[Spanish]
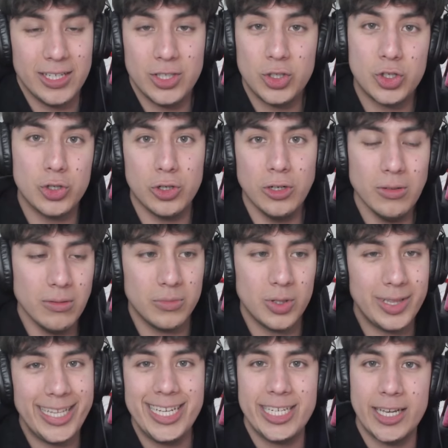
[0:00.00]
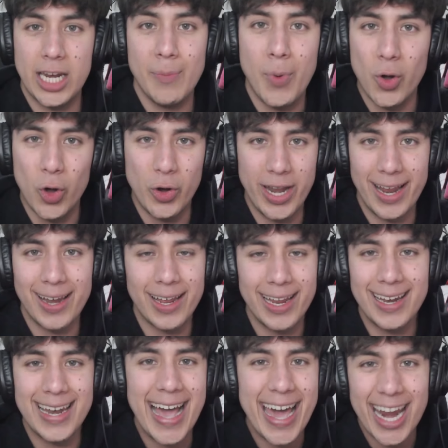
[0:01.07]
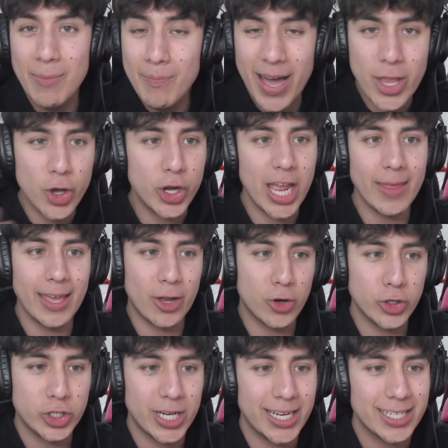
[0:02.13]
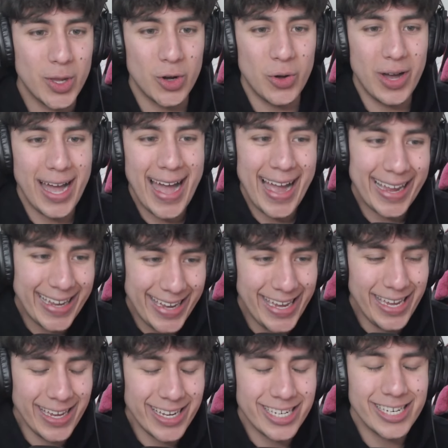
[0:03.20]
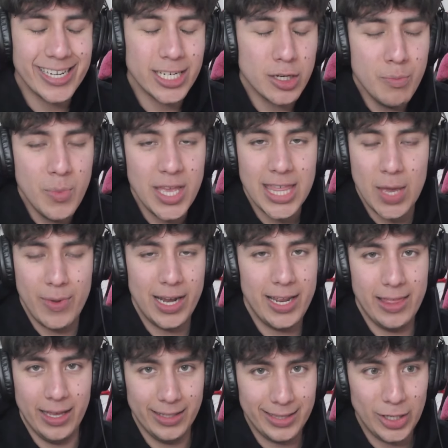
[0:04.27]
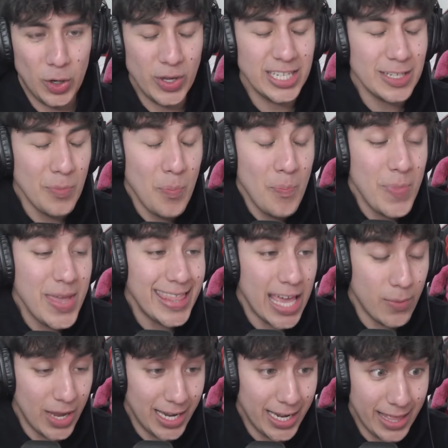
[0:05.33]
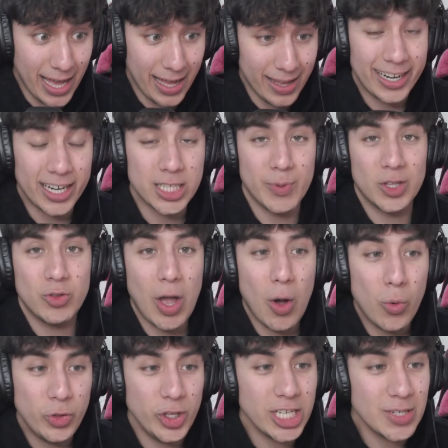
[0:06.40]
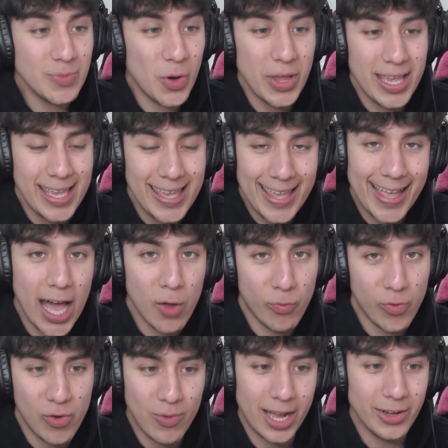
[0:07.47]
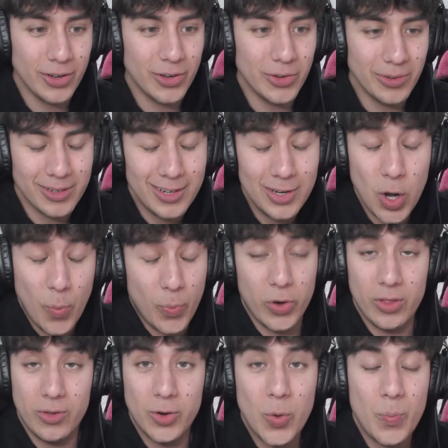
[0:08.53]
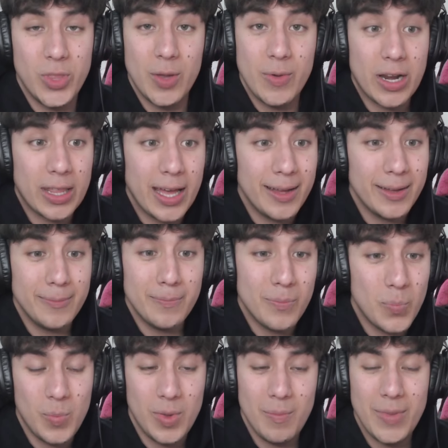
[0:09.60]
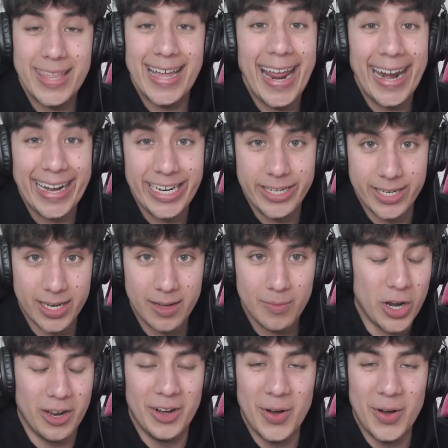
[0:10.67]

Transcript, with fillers: eh, yo discrepo con él en la gran mayoría de cosas, pero aquí es que es mi debilidad, tío, es mi debilidad. Respecto a gutismo y, gafe blanco, no puedo, no, de verdad, me da la risa. Bueno,